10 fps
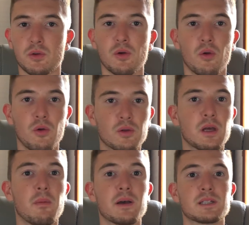que le
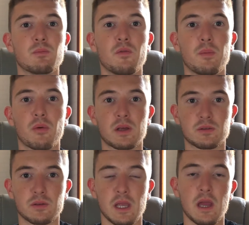tabac, c'est mauvais pour la
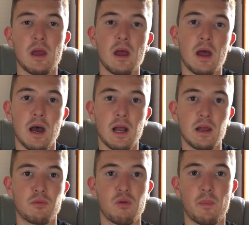santé, à
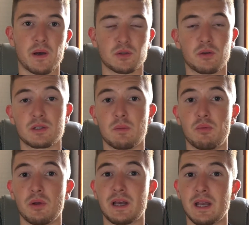la fois parce que ça
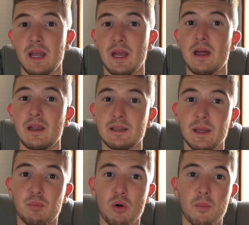peut créer
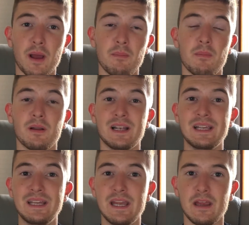des problèmes
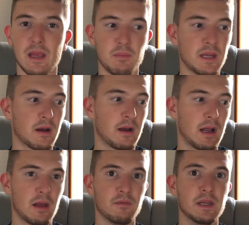liés eh bien,
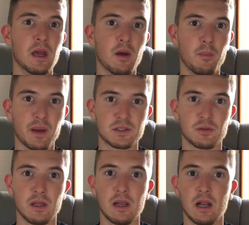à la vie
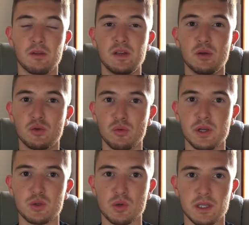personnelle, à la vie de tous
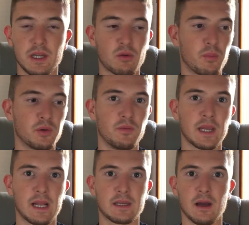les jours. C'est-à-dire qu'on peut
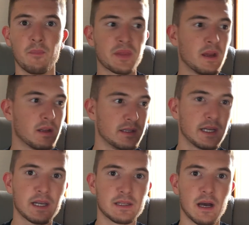devenir quelqu'un
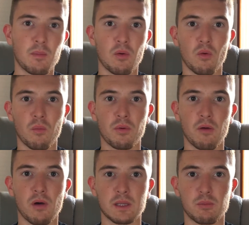d'irritable, on peut
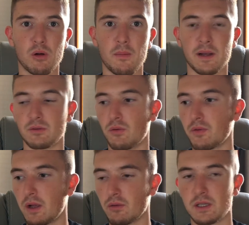avoir des problèmes avec nos
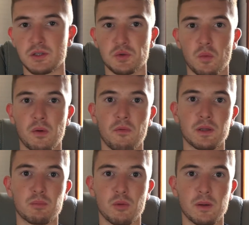fréquentations, on peut avoir
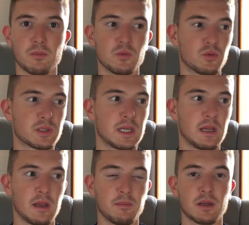des problèmes, tout ce qui
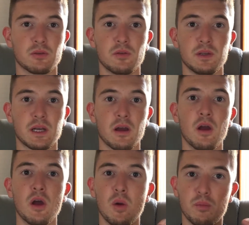est eh bien, de devenir
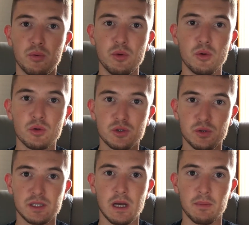plus
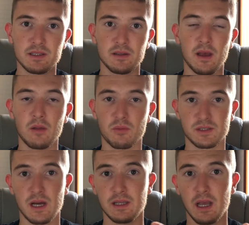sociable, etc. Donc
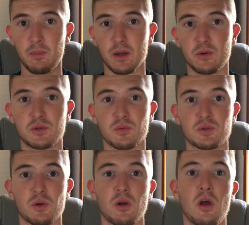ça a des répercussions
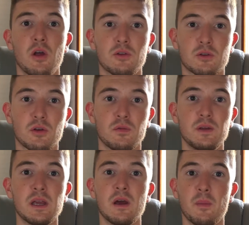sur notre
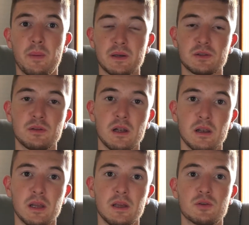vie
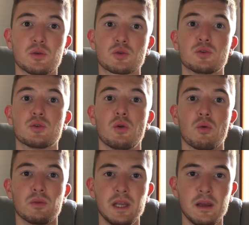personnel et sur ce que
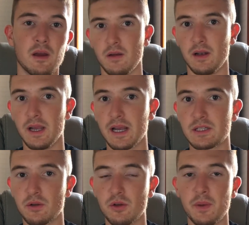l'on est. Les
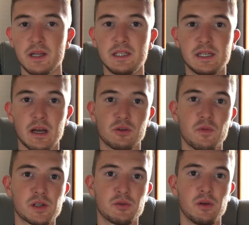risques de maladies
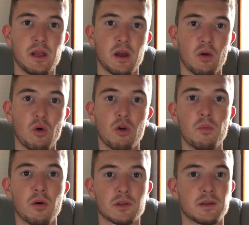cardiovasculaires
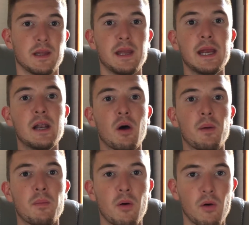augmentent
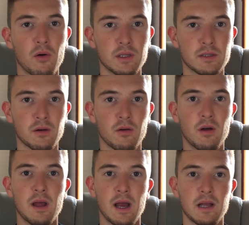énormément en étant
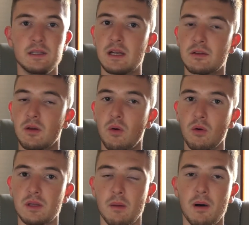addict
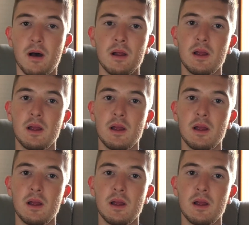au tabac,